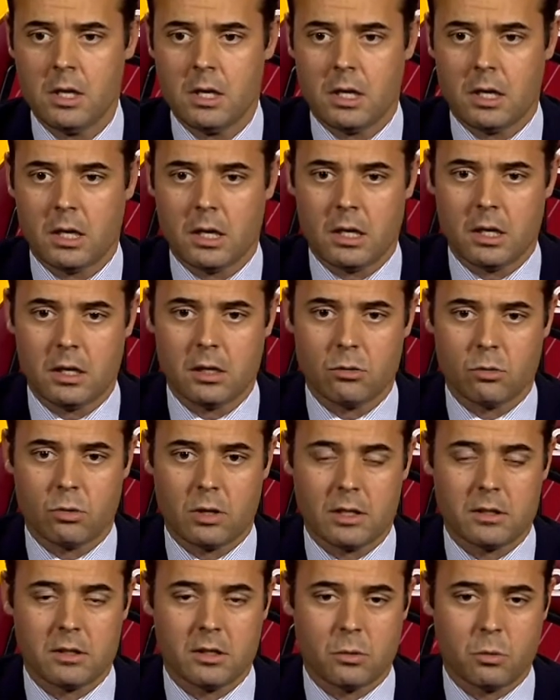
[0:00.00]
uh,
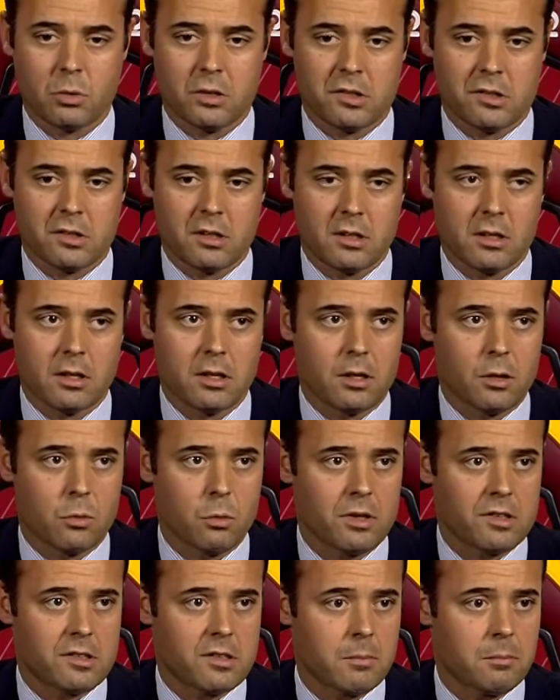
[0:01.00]
durante queste,
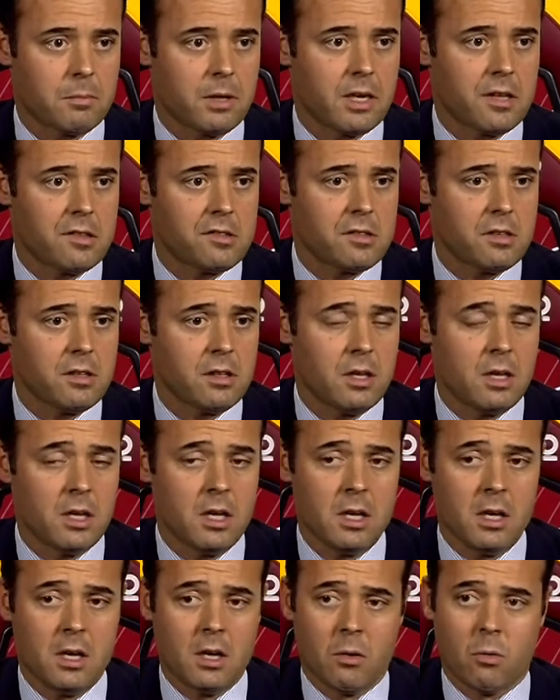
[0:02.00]
questi mesi.
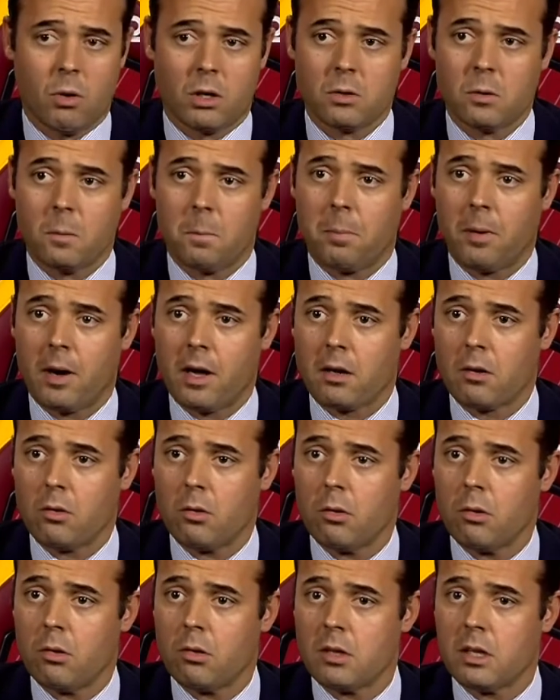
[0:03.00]
Quando
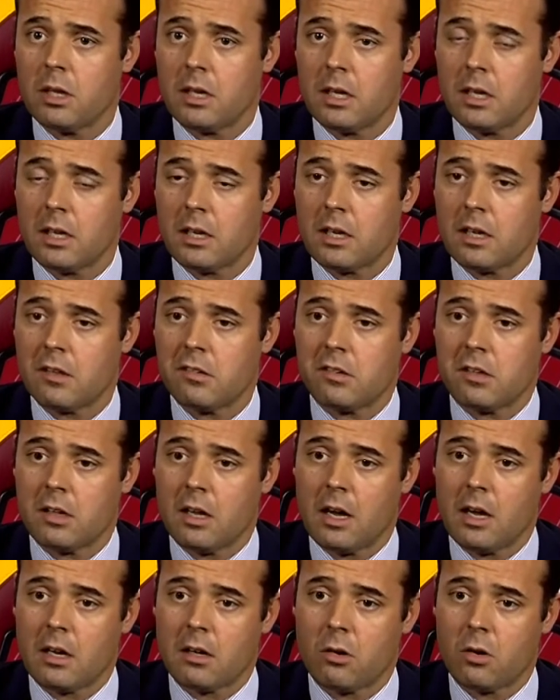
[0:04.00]
parlo di
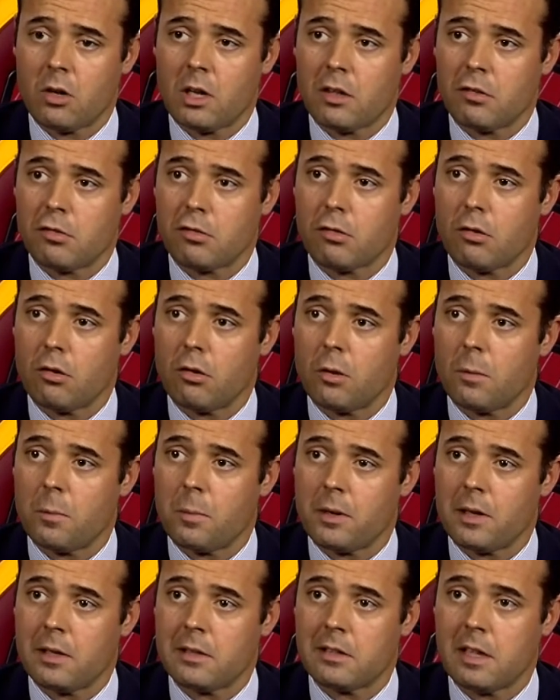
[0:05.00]
ringraziare non è solo
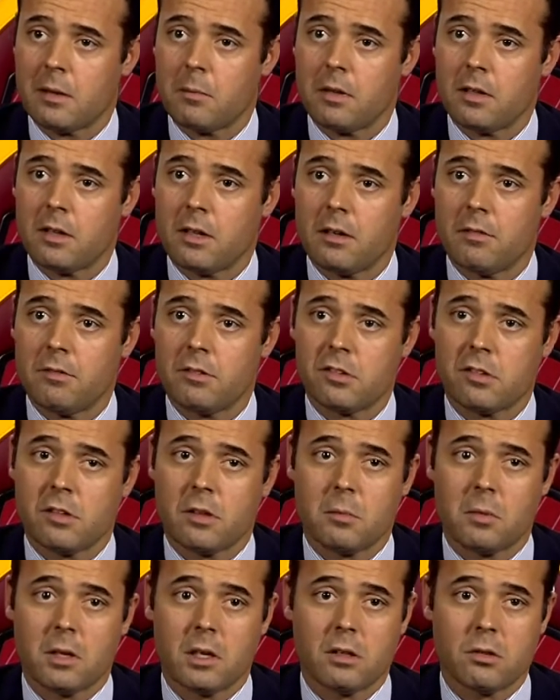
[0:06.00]
per il tema
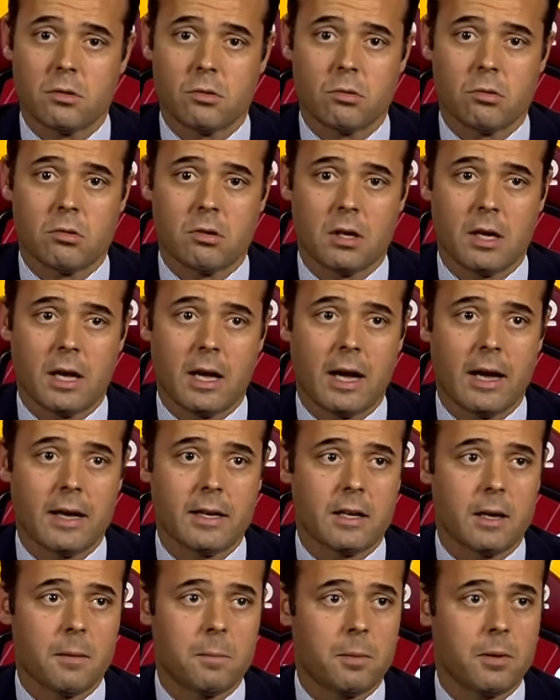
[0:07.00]
dell'investimento, è
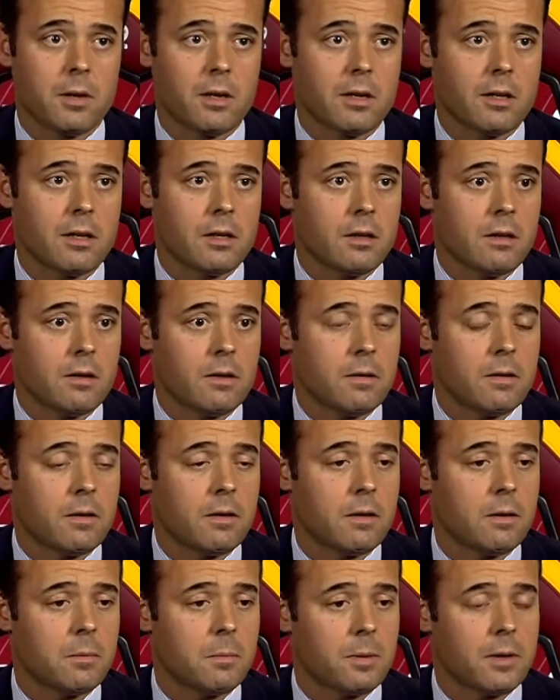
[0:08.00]
anche per, le,
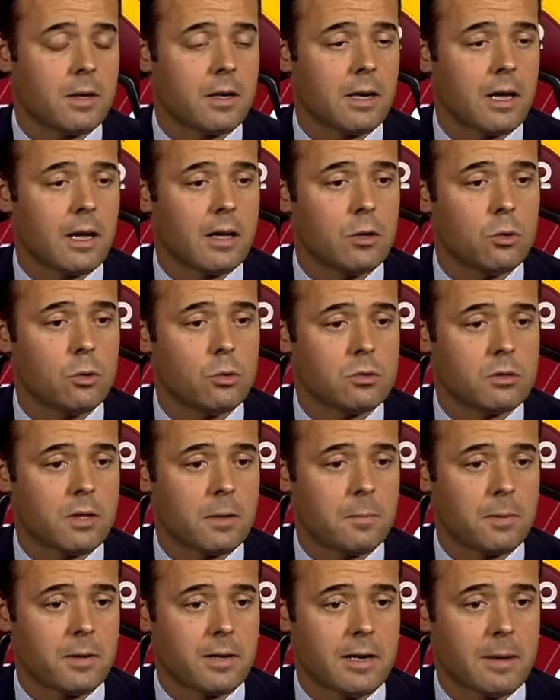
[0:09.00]
per l'aiuto,
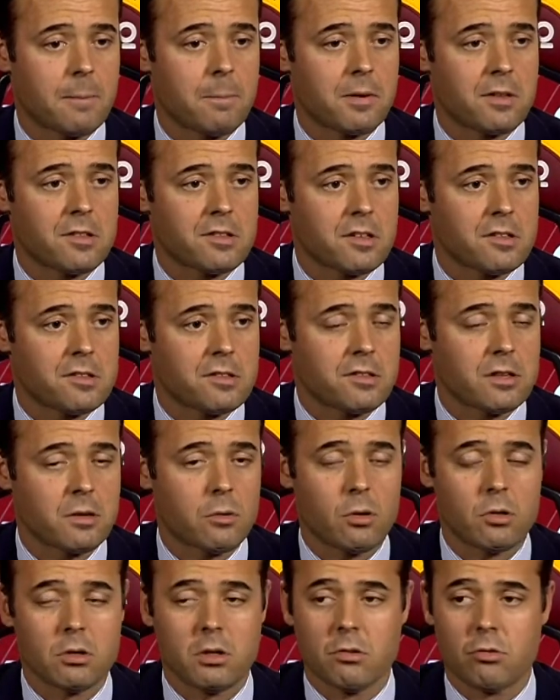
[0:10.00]
per la presenza
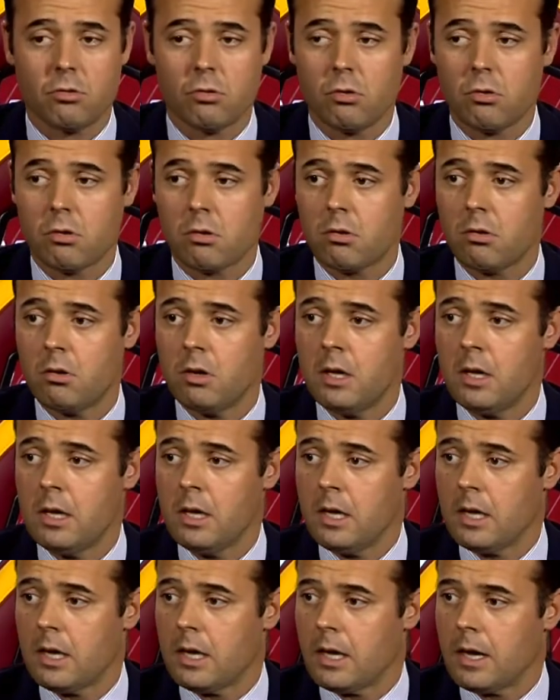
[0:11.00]
ogni giorno
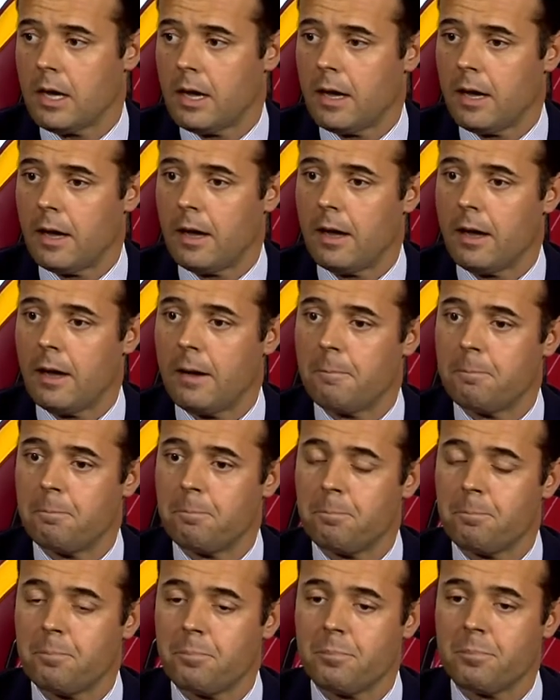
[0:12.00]
uh,
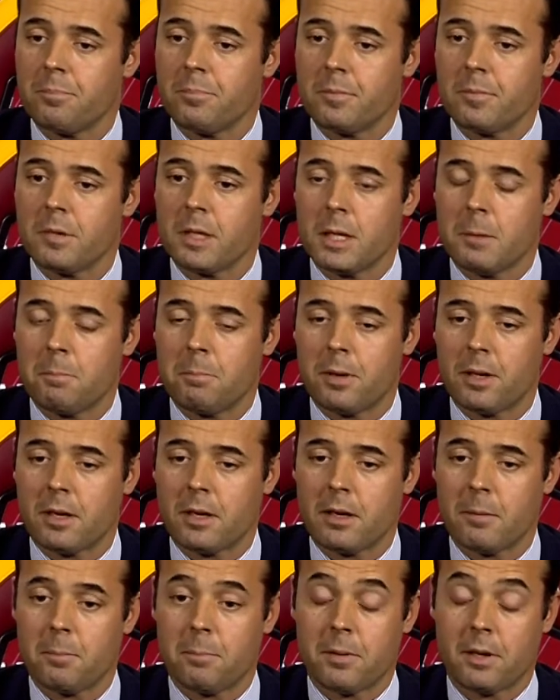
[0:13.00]
ehm, e per,
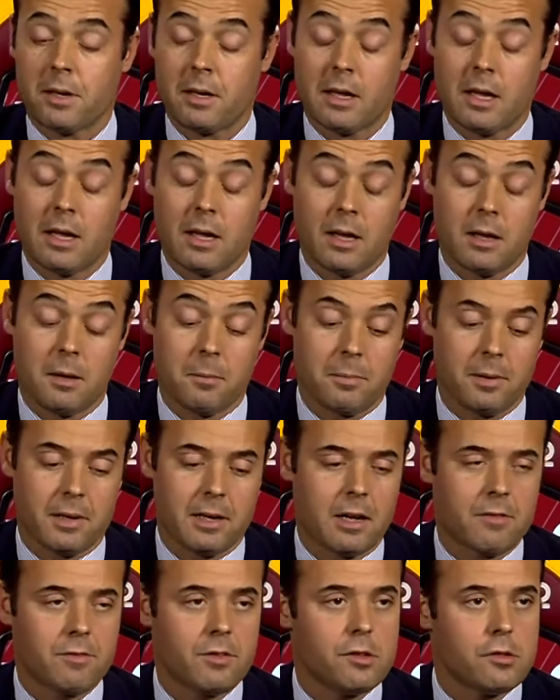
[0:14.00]
le, per, la, per
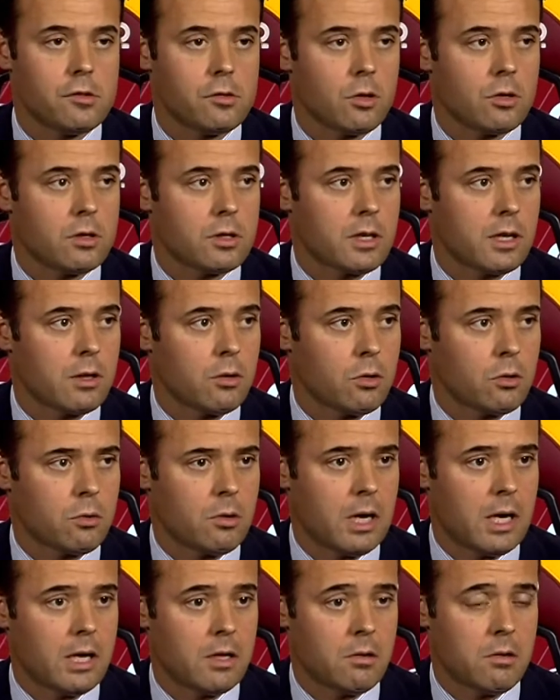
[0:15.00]
la visione che loro
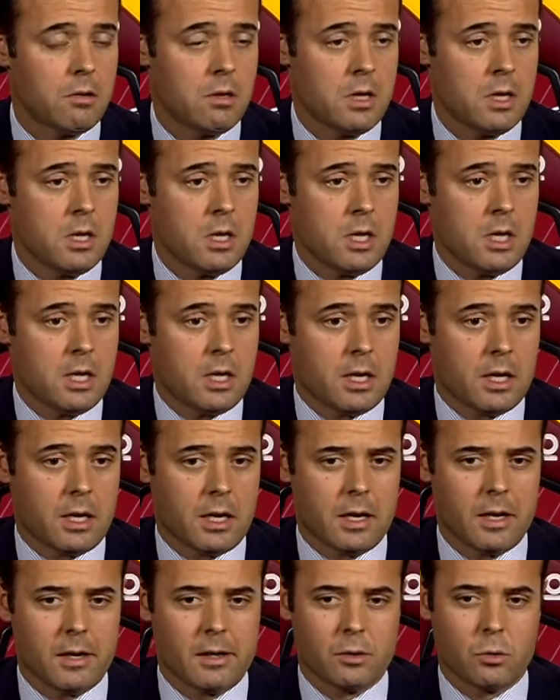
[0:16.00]
hanno.
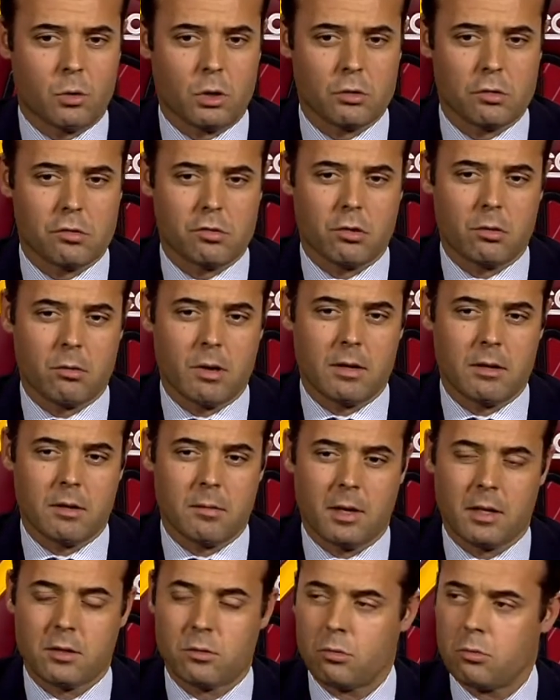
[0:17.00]
Eh, quando sono
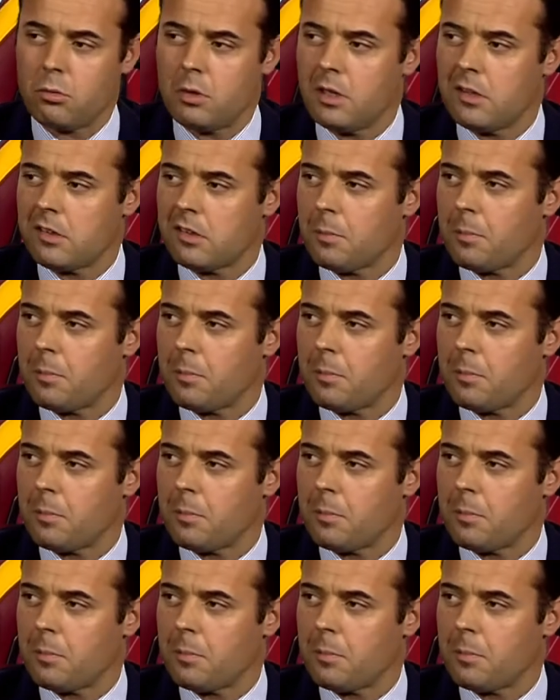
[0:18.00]
arrivato qui si